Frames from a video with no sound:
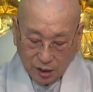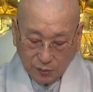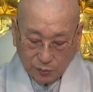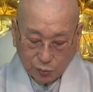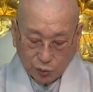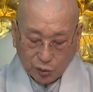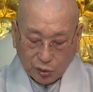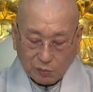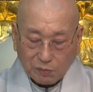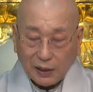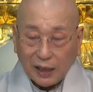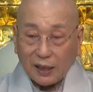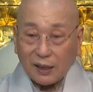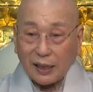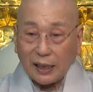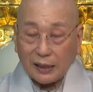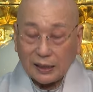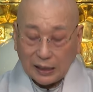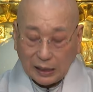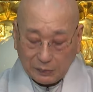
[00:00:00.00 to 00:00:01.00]
무슨
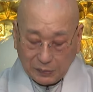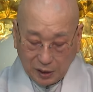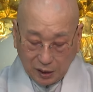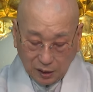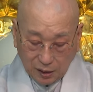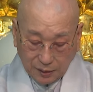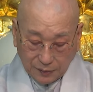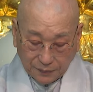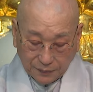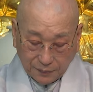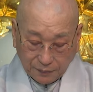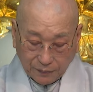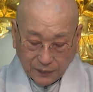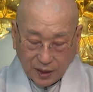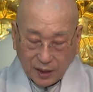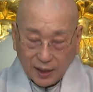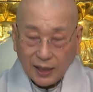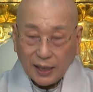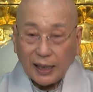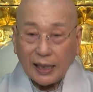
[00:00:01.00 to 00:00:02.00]
말을 했냐면은
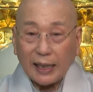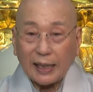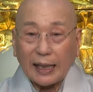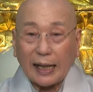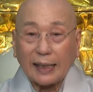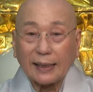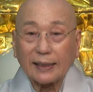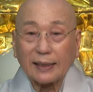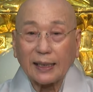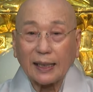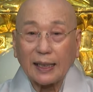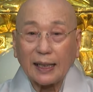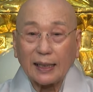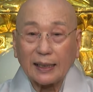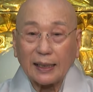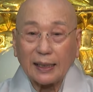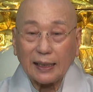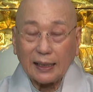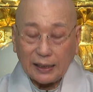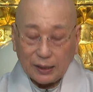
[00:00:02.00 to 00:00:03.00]
아,
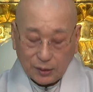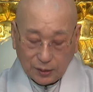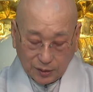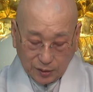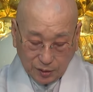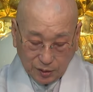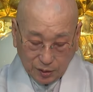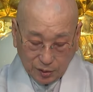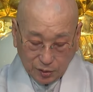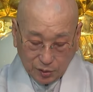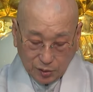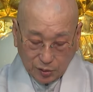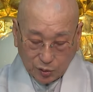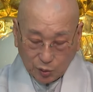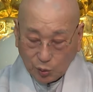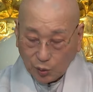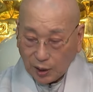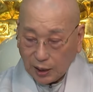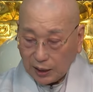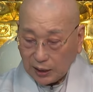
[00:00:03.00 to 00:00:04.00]
간단하게 여기서 이제 그
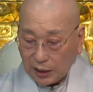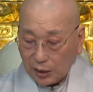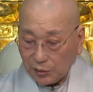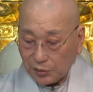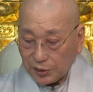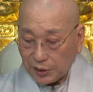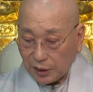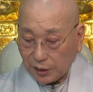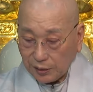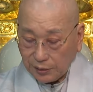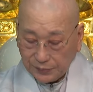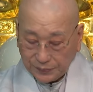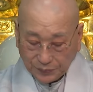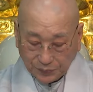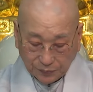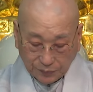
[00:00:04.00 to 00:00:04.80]
소개가 되고 있어요.